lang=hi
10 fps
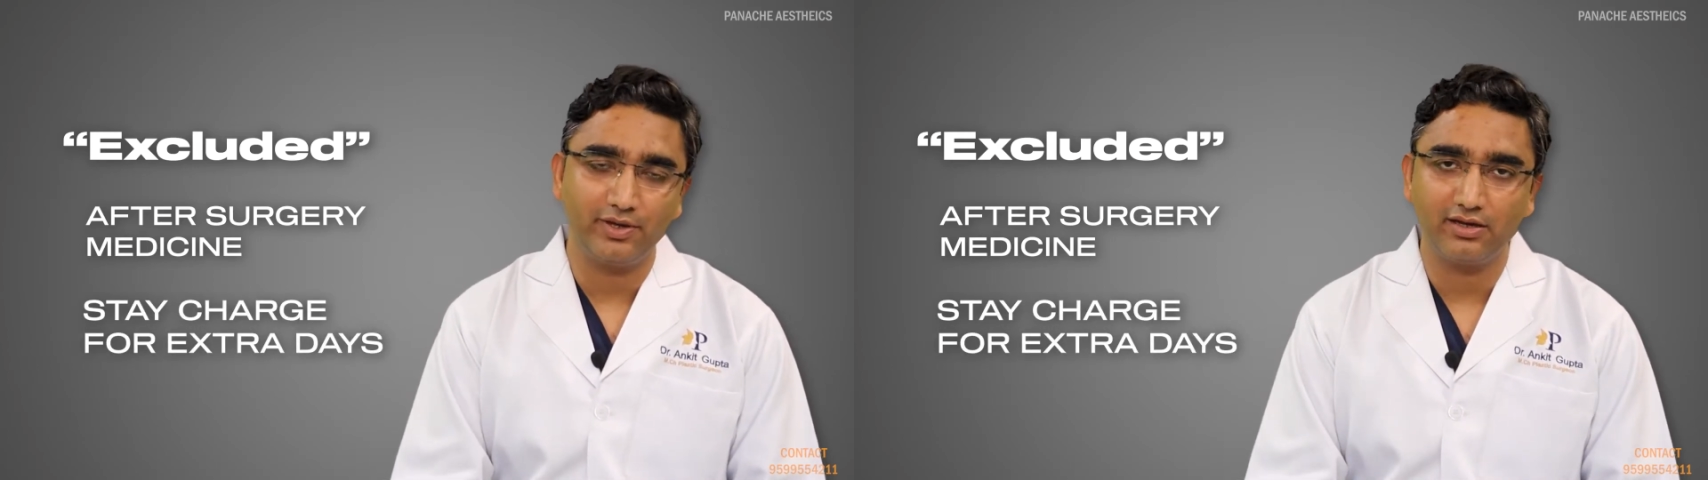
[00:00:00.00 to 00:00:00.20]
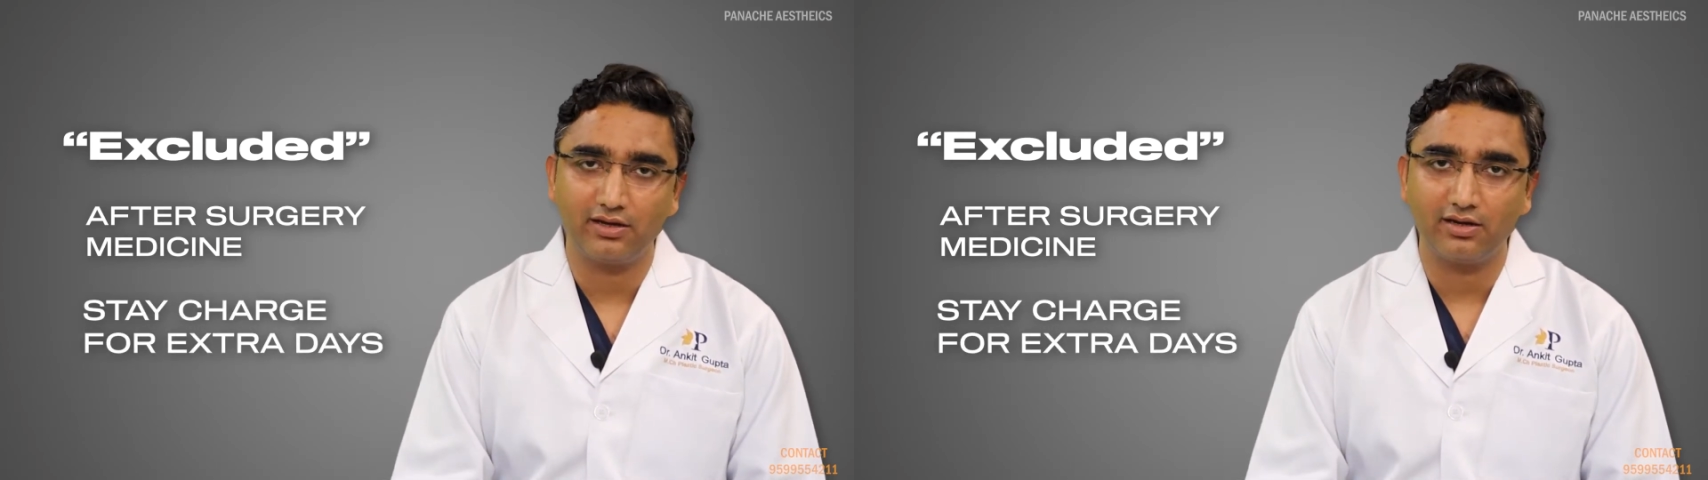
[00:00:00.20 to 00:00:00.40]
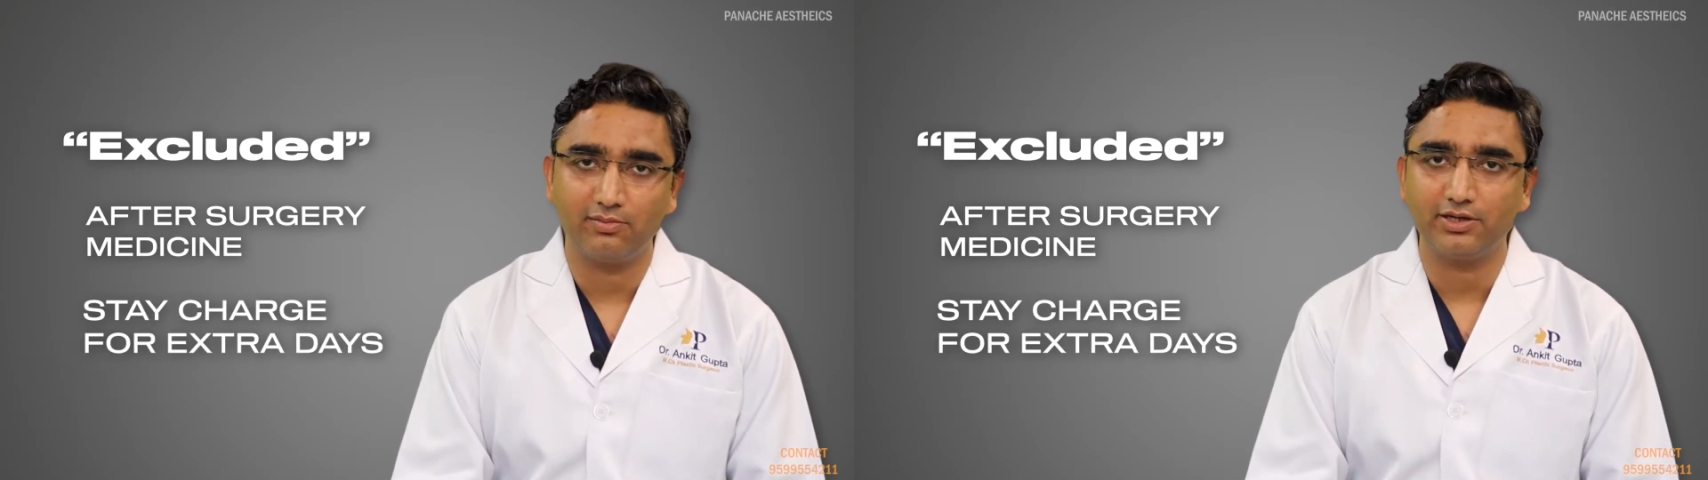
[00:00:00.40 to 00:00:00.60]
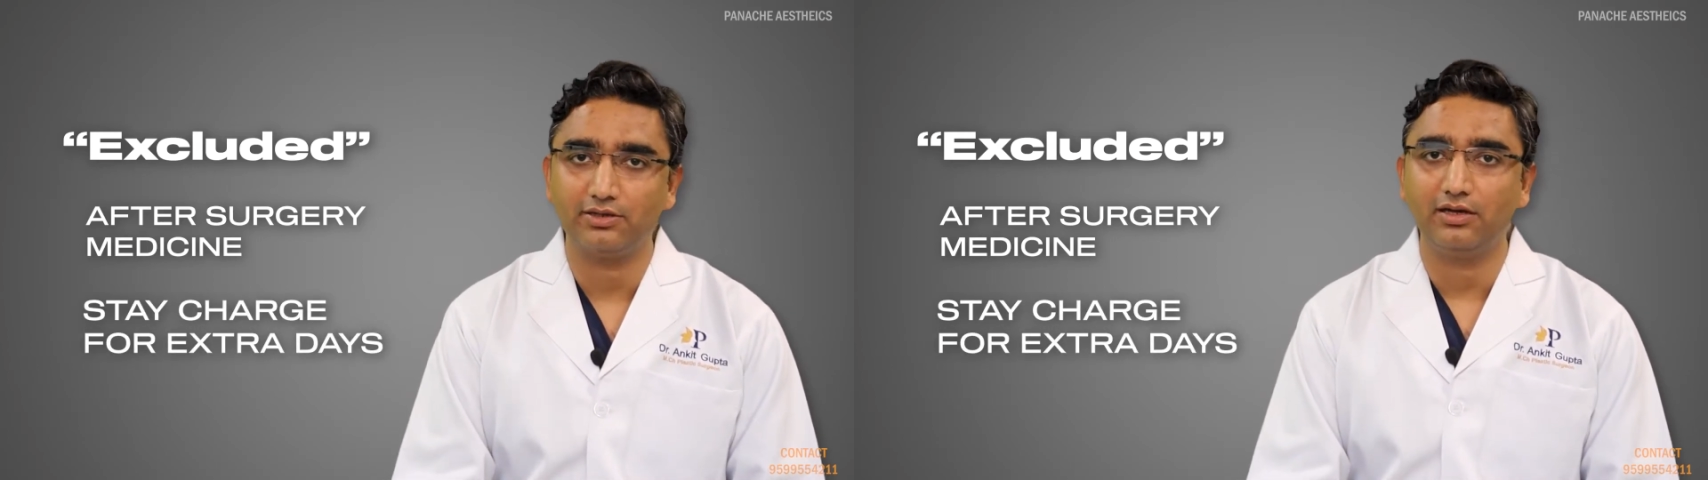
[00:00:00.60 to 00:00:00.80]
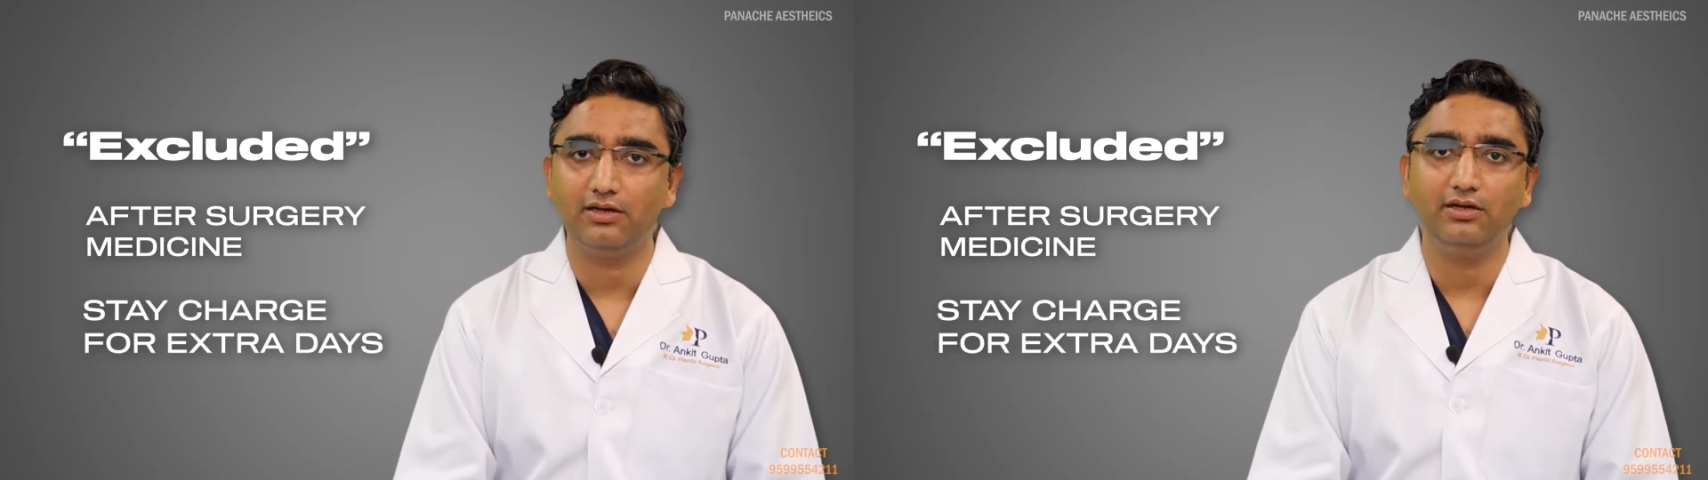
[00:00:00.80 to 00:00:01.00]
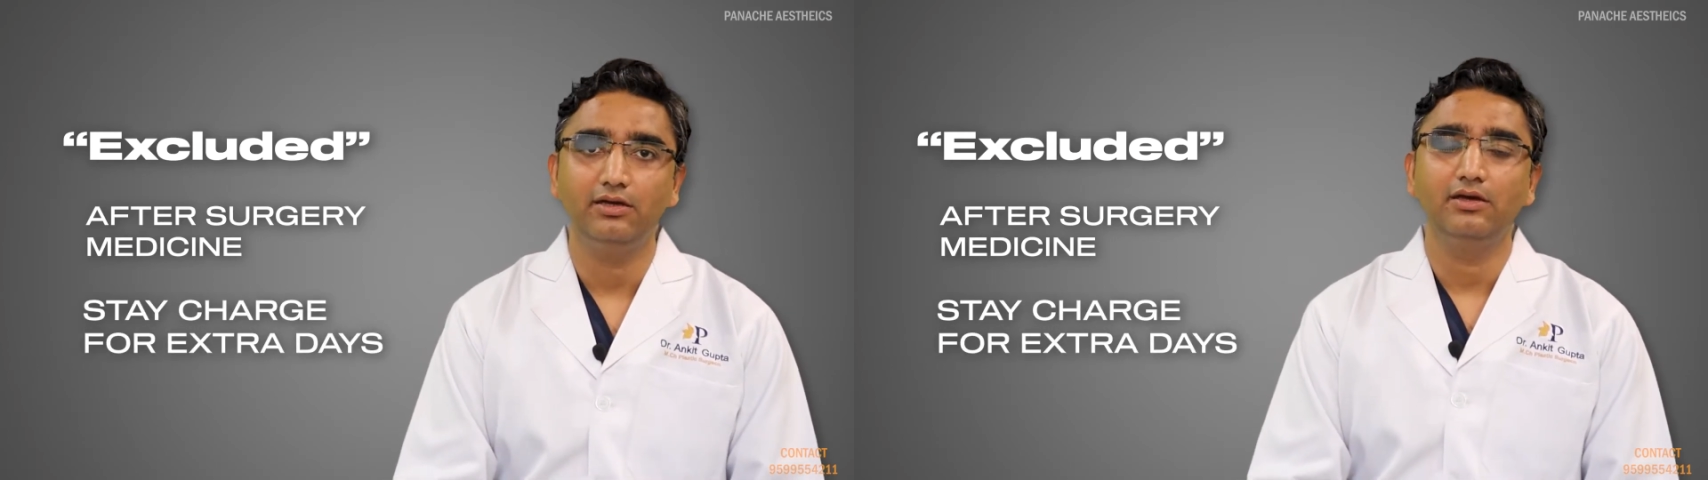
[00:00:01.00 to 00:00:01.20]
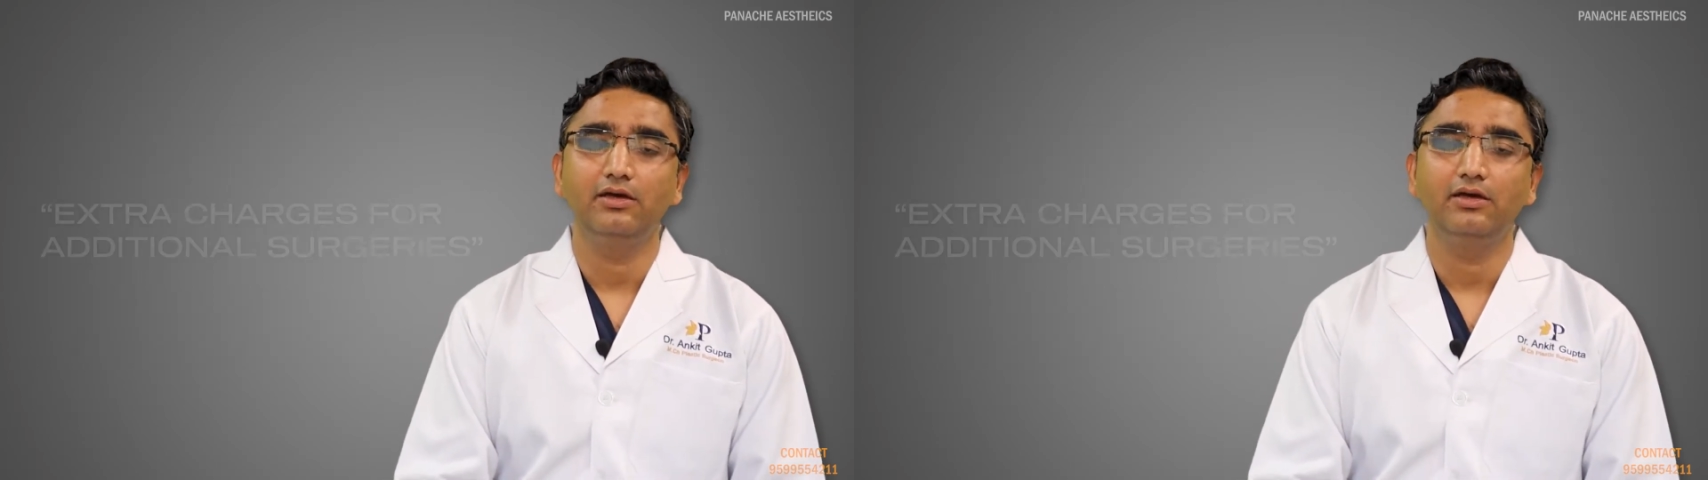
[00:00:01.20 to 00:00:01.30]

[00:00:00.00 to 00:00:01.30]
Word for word: पे करना पड़ता है